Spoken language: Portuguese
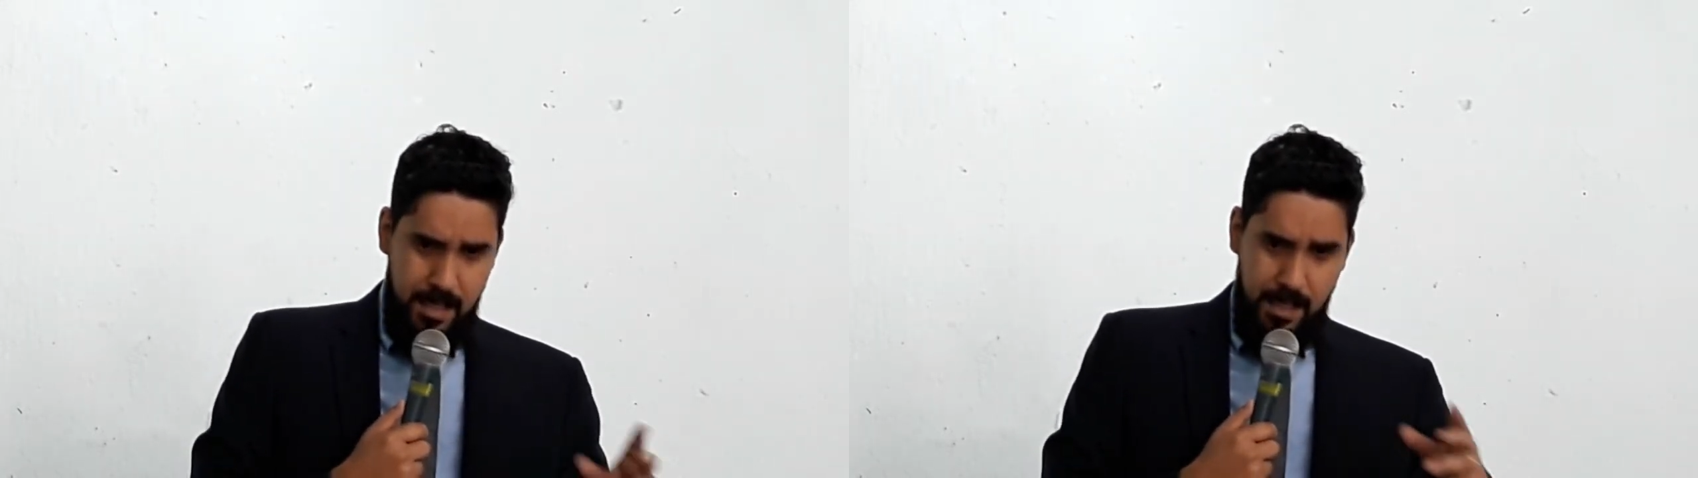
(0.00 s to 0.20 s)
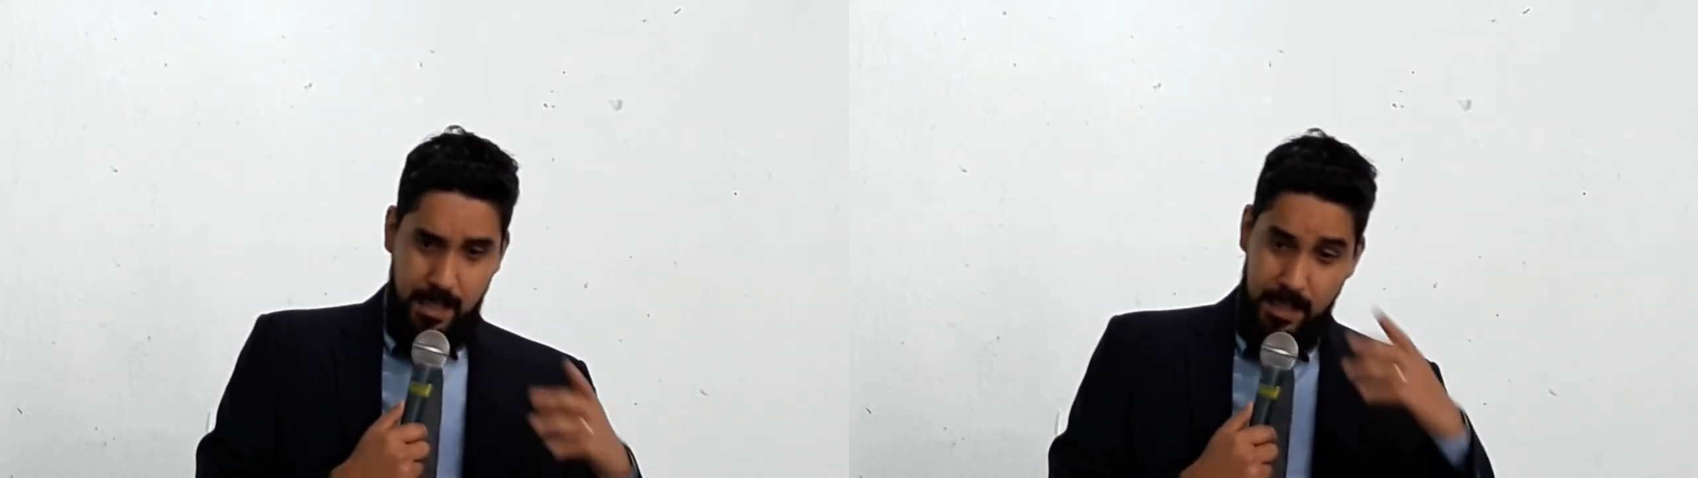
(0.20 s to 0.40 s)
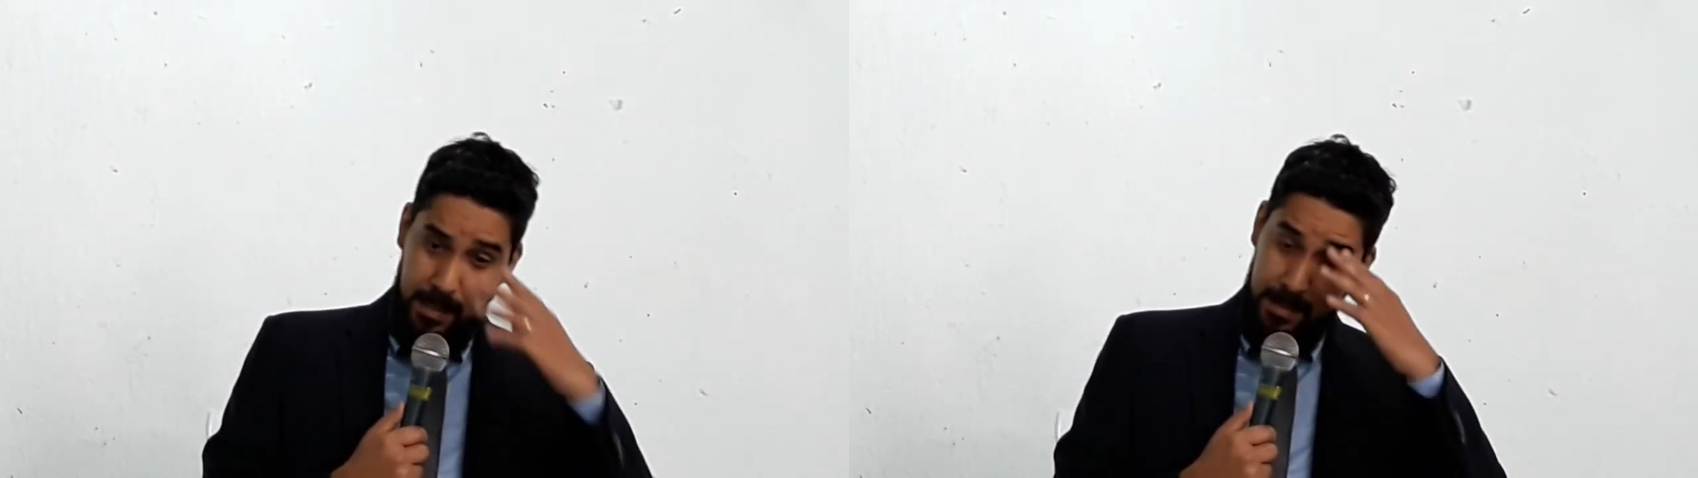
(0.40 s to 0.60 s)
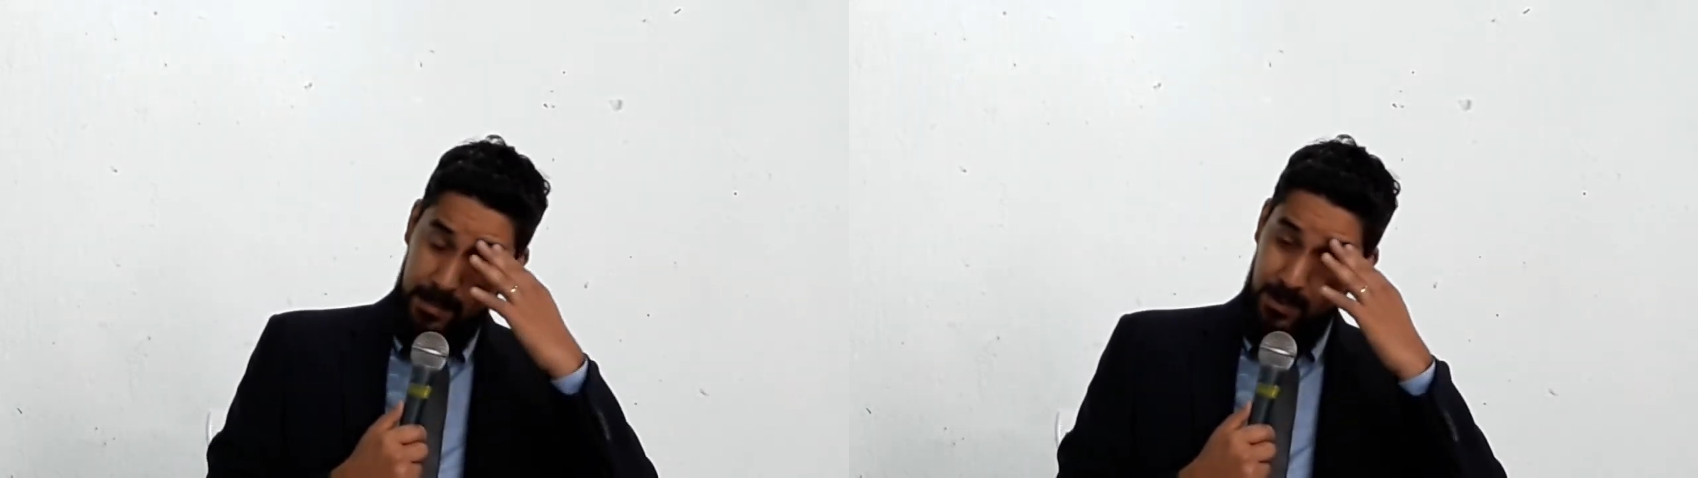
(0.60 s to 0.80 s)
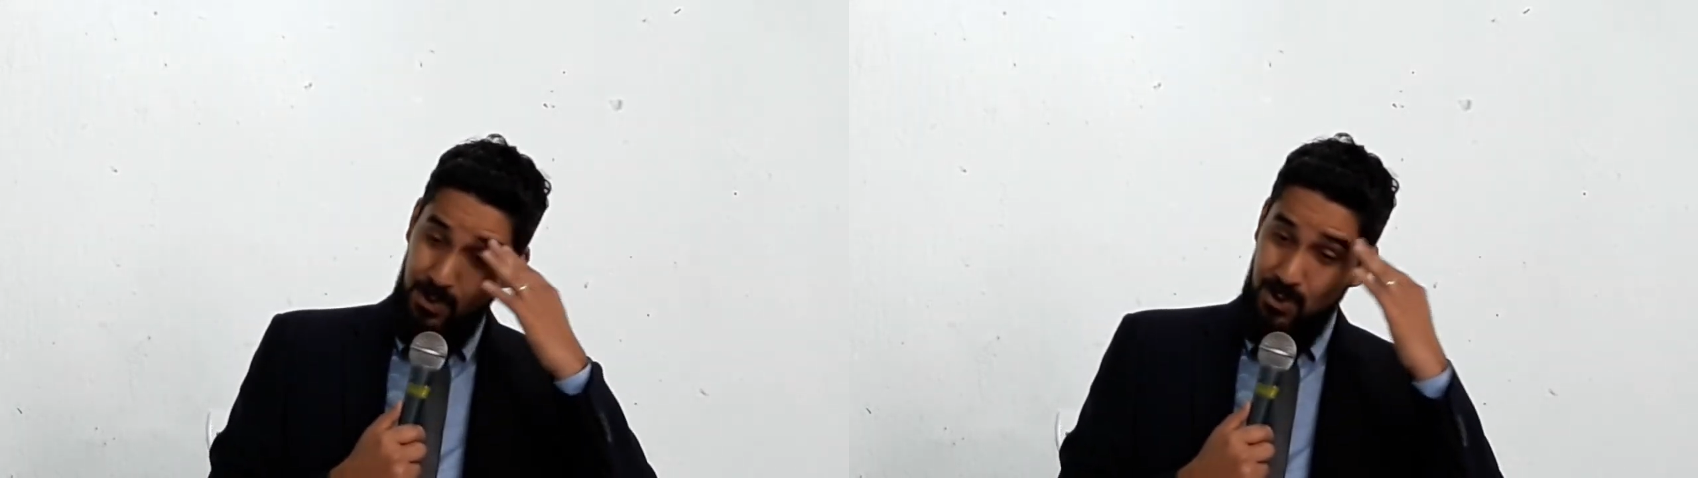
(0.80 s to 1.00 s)
E
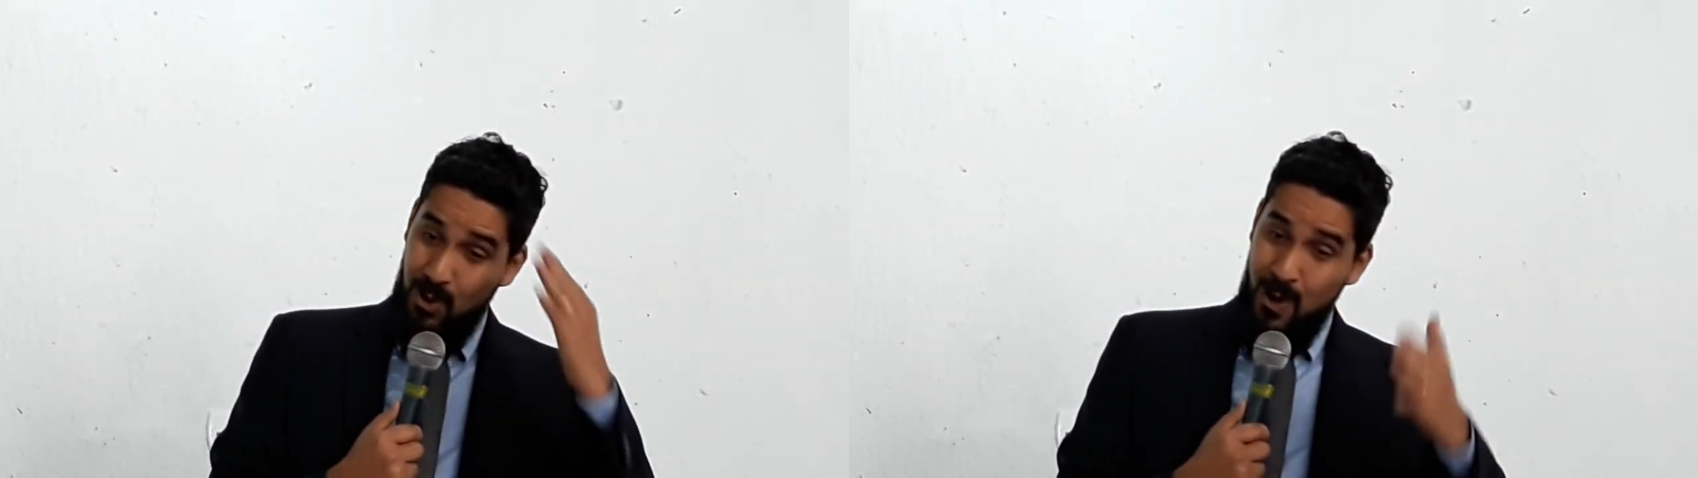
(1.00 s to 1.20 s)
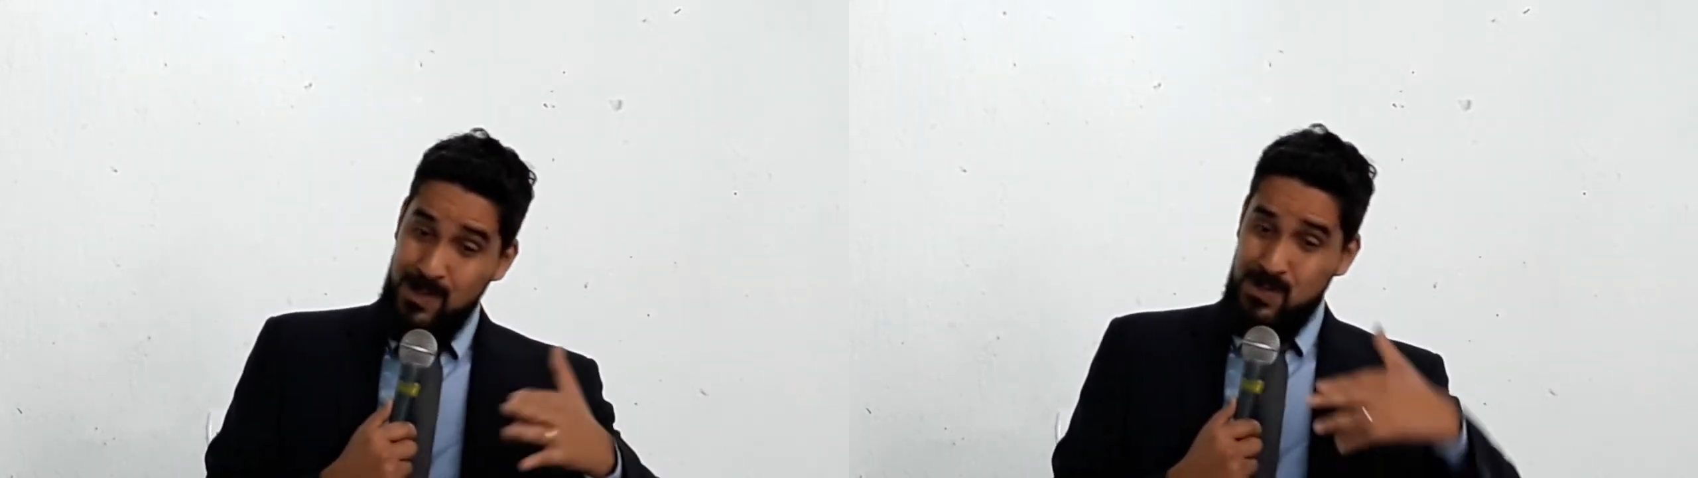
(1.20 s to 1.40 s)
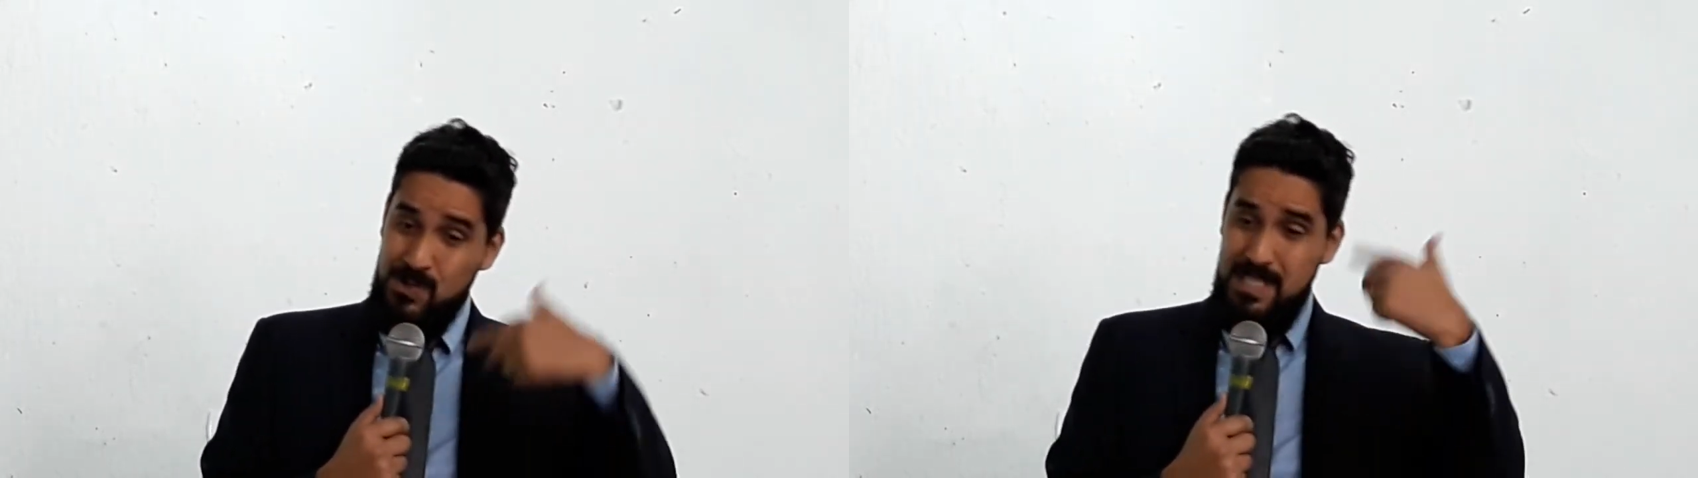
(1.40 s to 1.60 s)
no nosso